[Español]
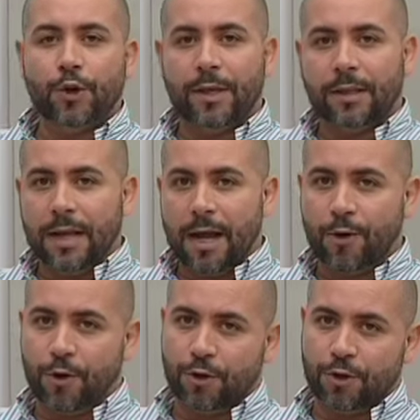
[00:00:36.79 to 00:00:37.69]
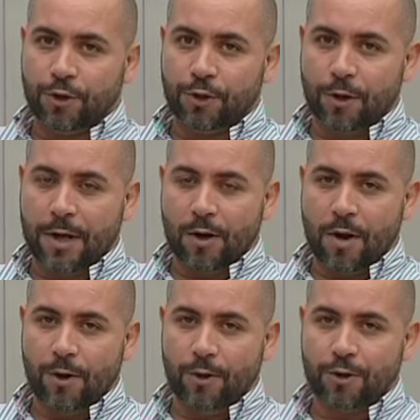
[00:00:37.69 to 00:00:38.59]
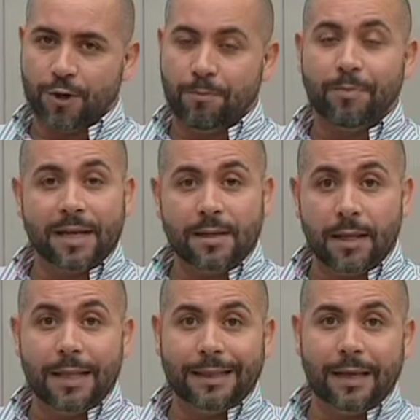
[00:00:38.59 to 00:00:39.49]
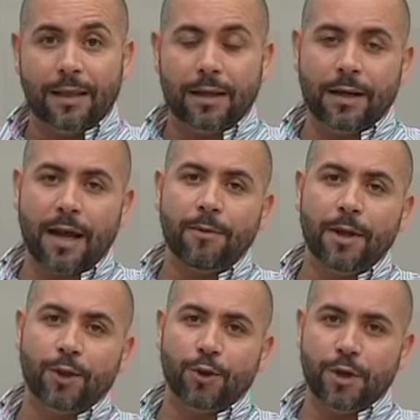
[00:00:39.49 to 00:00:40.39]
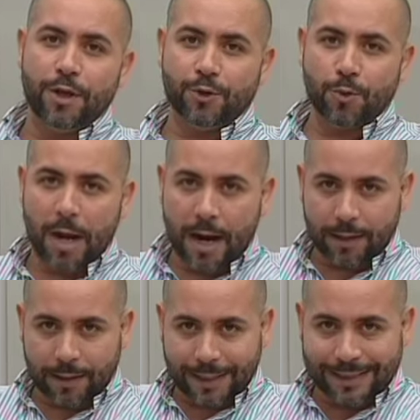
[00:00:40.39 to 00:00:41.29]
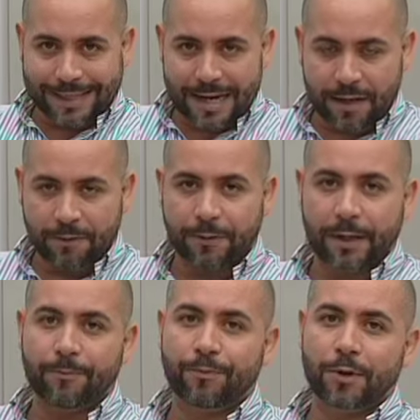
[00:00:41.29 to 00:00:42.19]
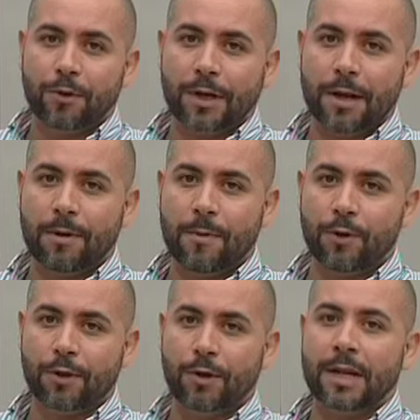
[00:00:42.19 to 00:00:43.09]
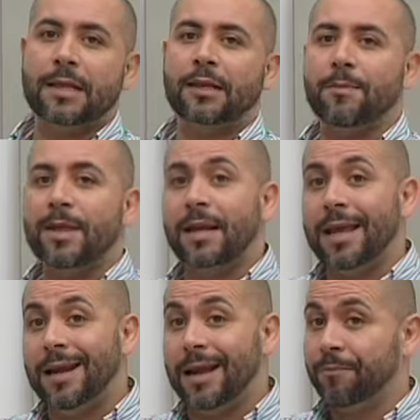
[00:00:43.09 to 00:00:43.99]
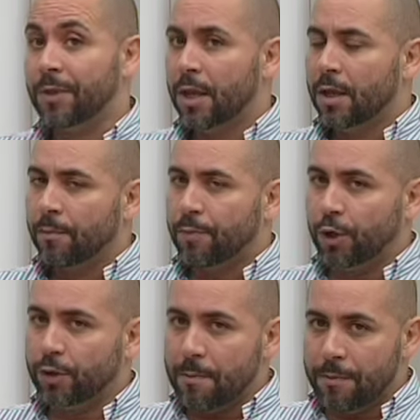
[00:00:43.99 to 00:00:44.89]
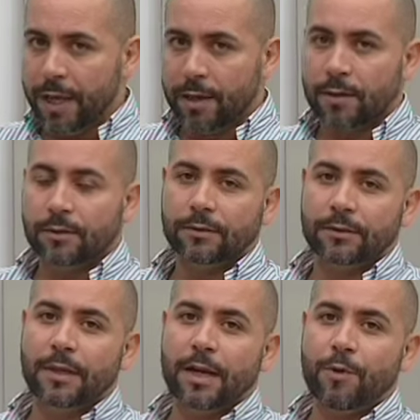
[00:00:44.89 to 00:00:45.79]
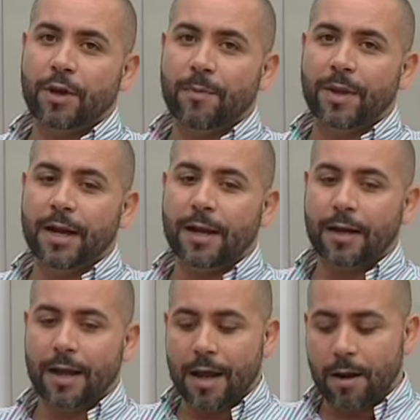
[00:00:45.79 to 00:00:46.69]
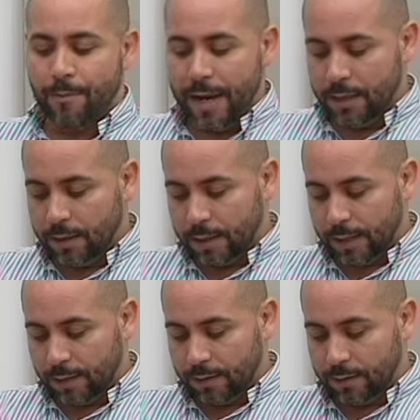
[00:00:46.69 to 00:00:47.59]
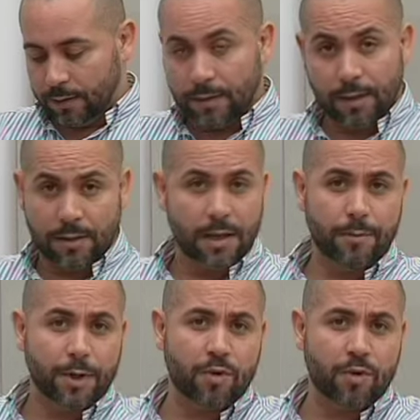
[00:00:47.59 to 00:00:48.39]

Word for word: Hoy está con nosotros Carlos Alonso, presidente del Cabildo Insular de Tenerife. Con él hablamos de los grandes temas de la isla, pero también tenemos que mirar al 20 de diciembre.